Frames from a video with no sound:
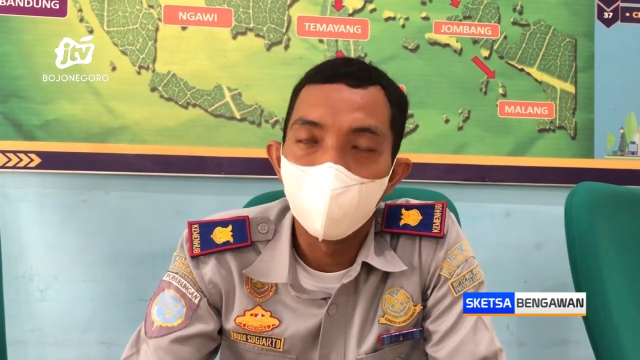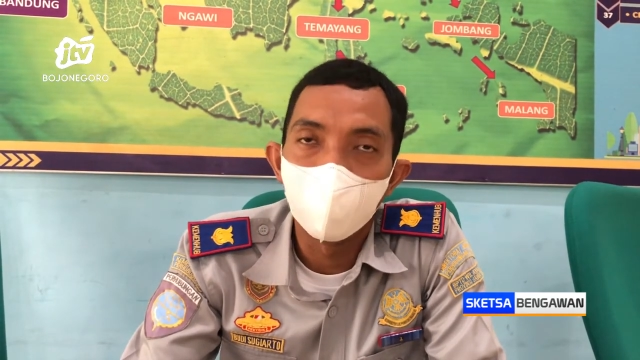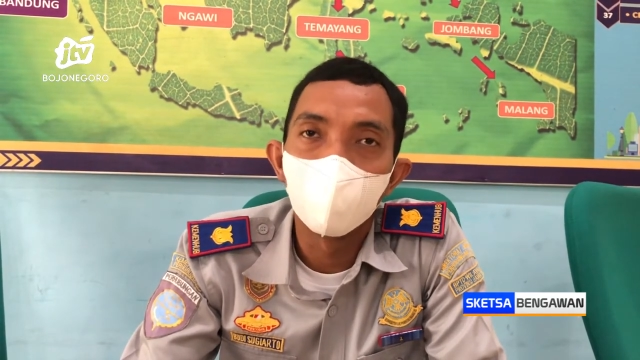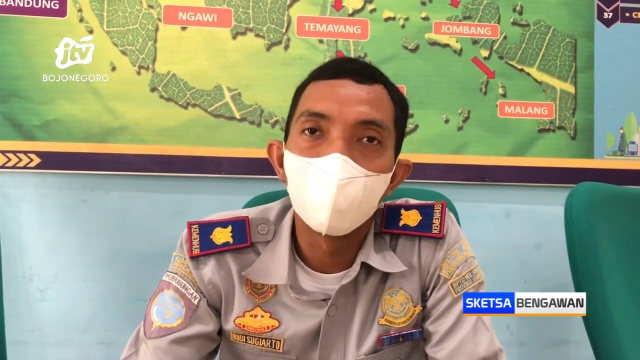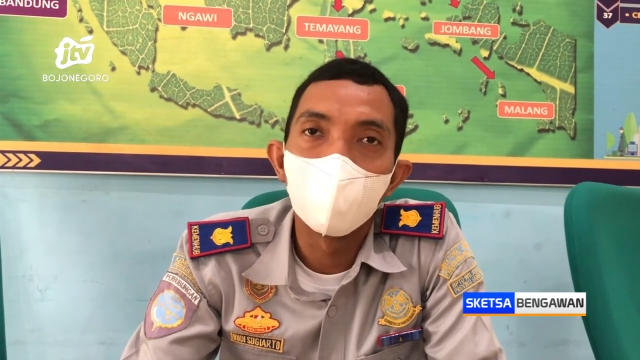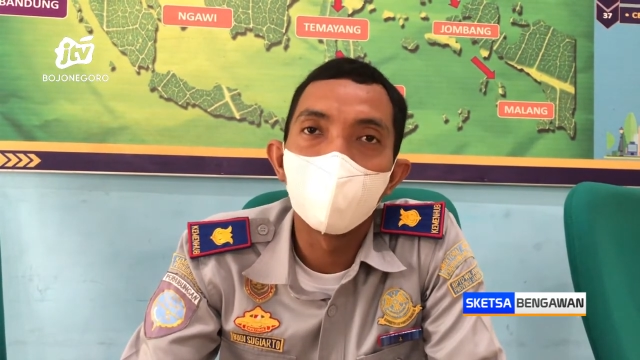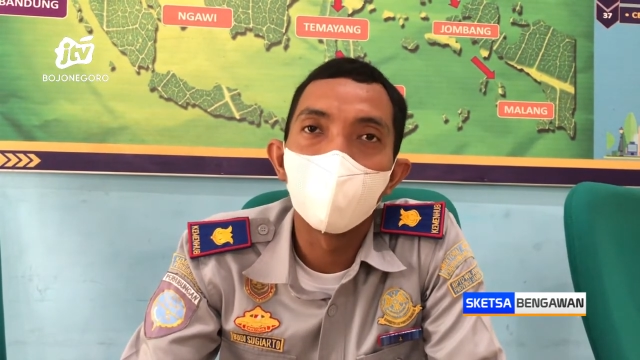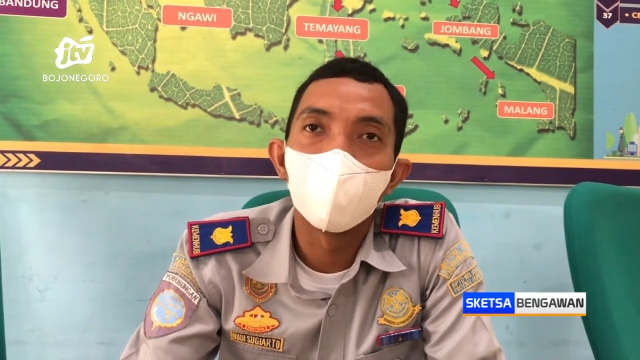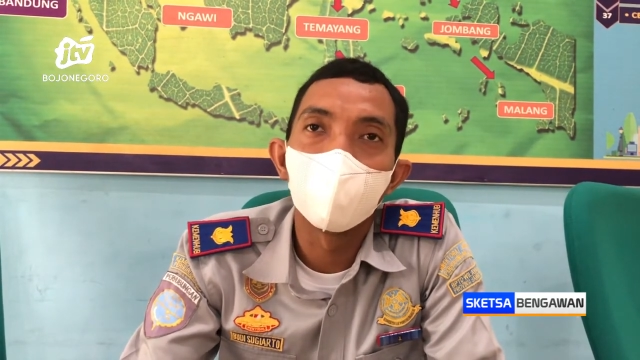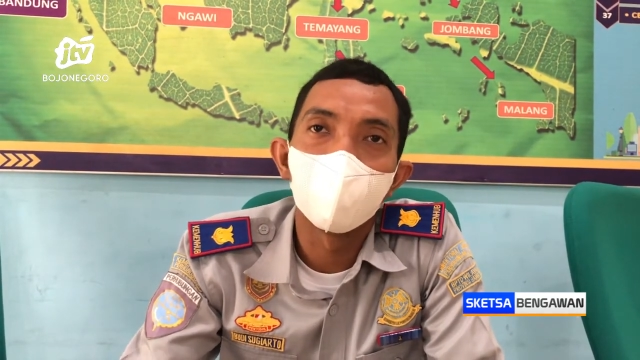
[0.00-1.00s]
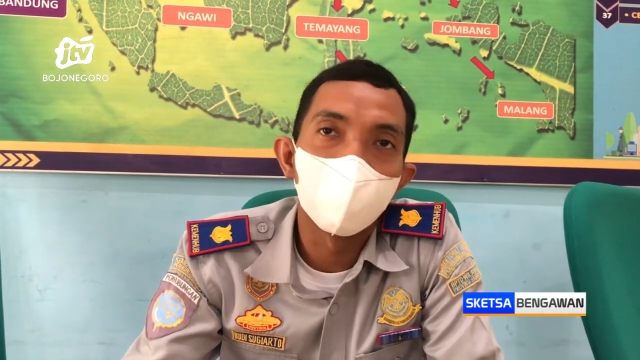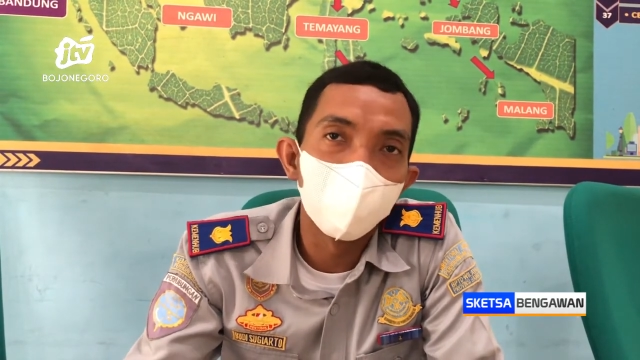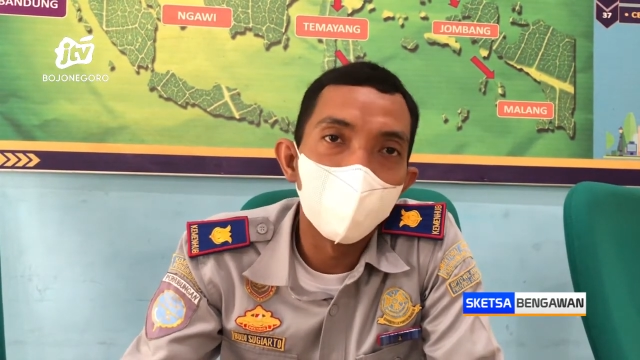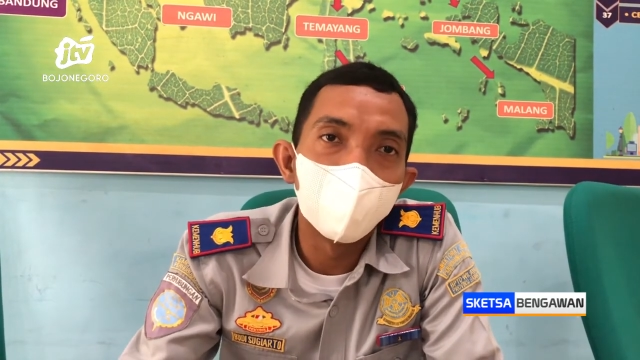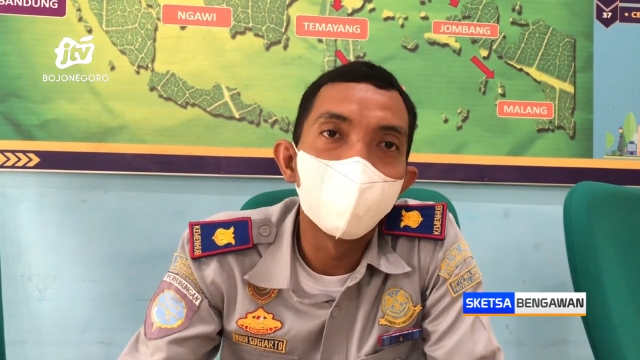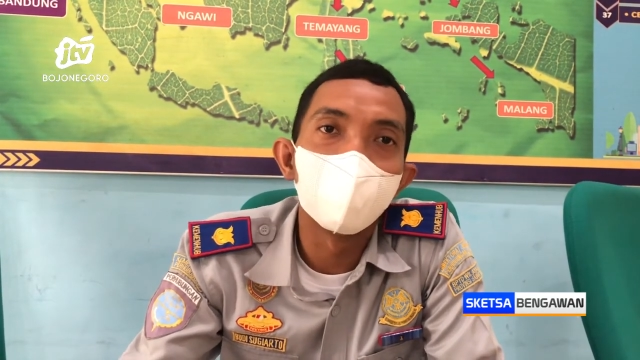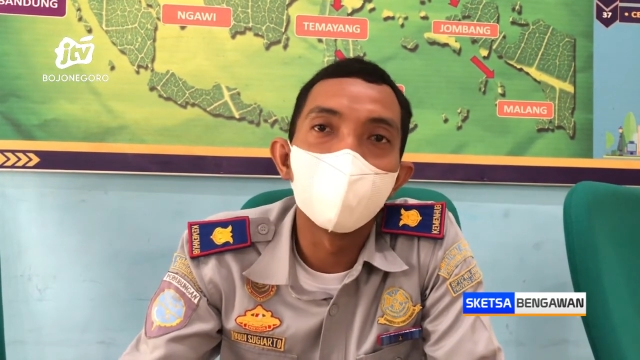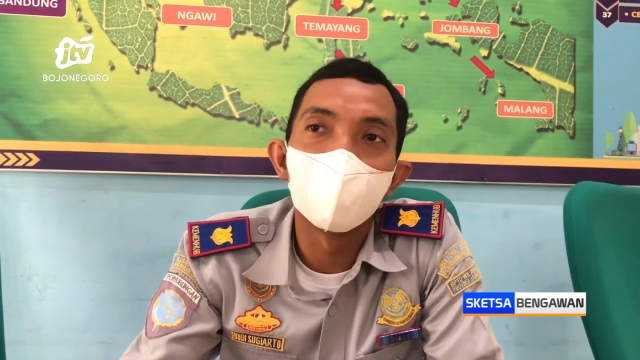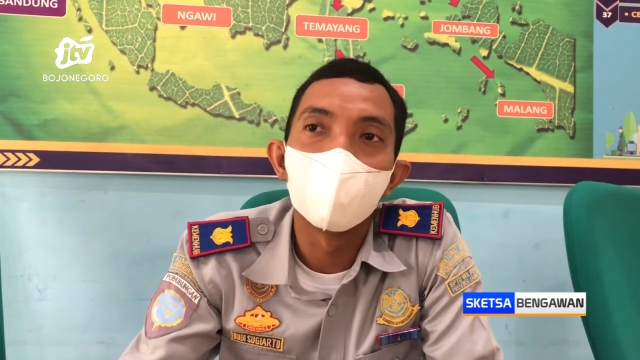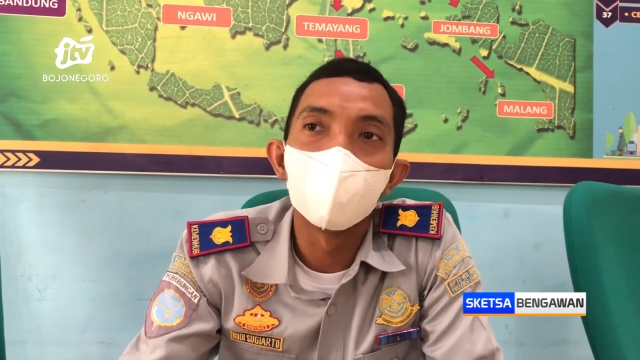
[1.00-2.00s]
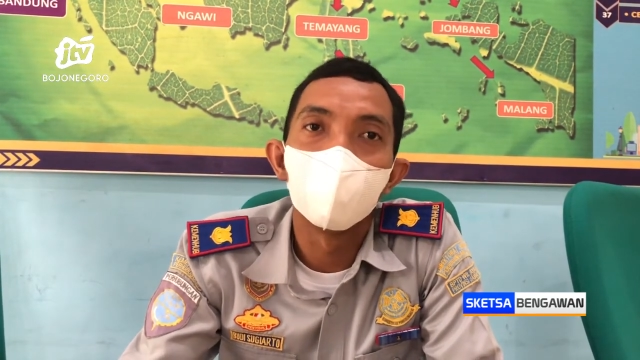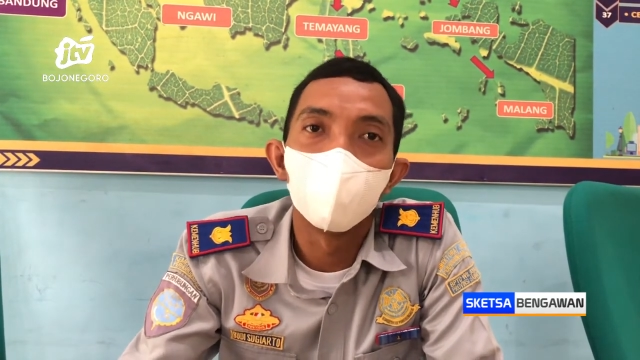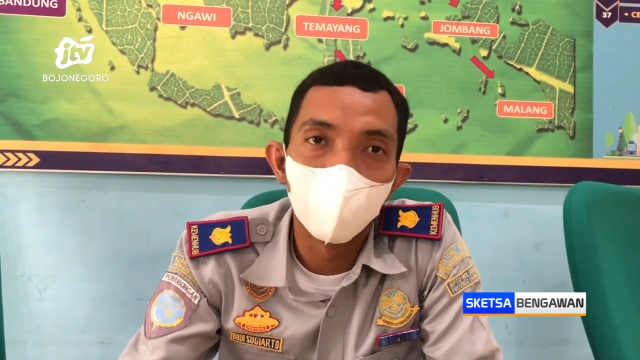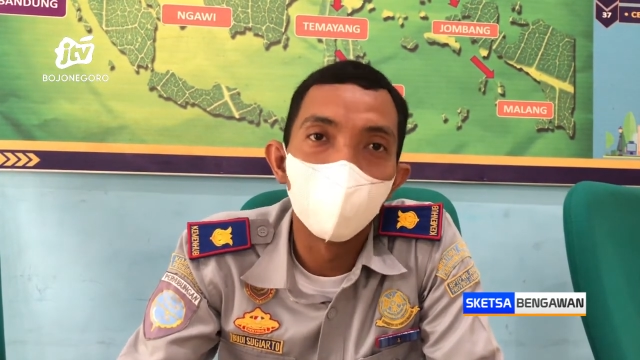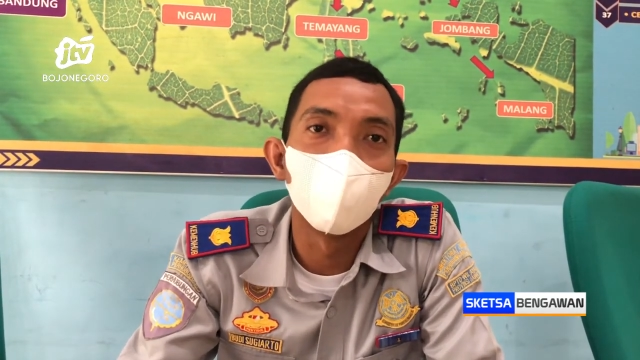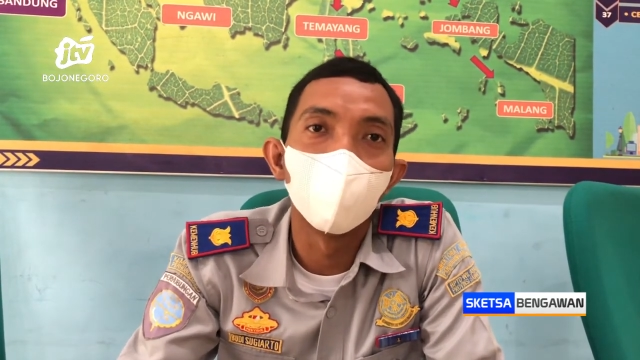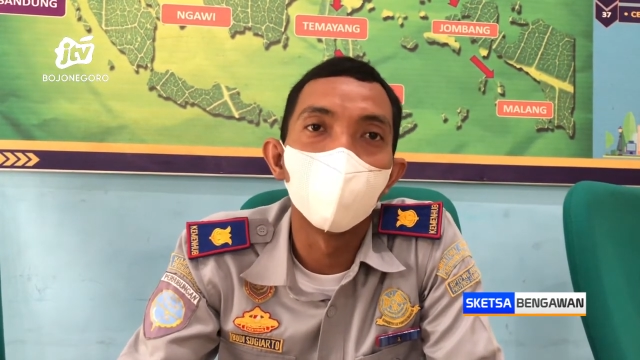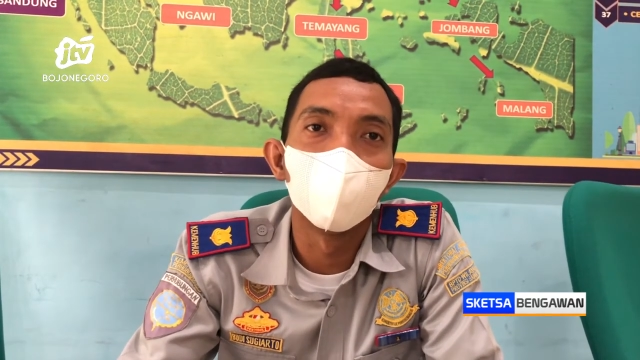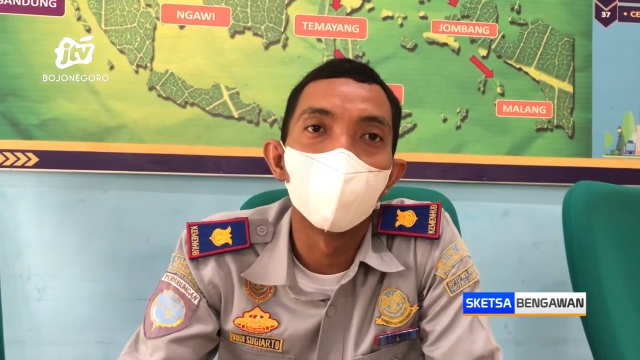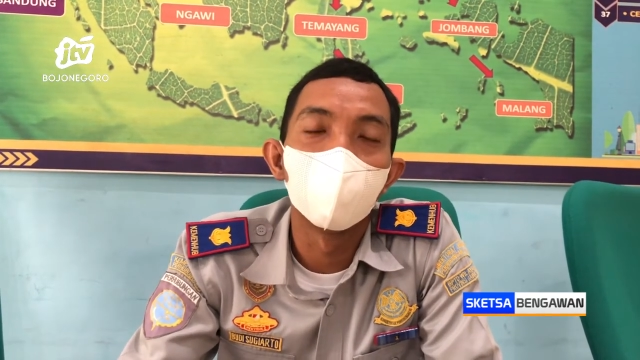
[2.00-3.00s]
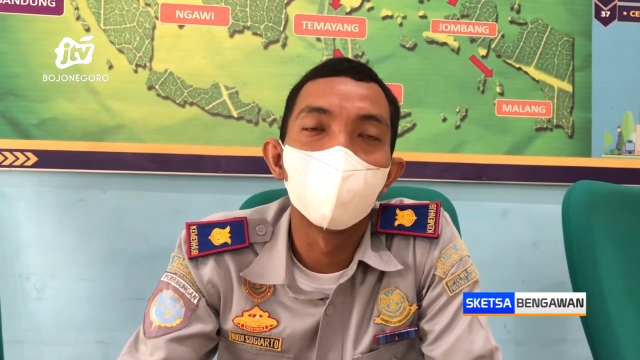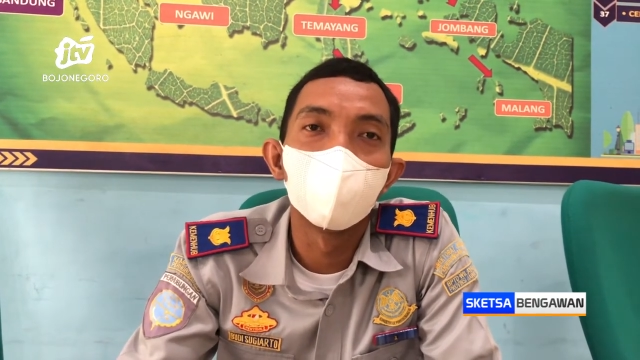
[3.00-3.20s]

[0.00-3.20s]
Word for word: ya mudik yang kembali ke Bojonegoro.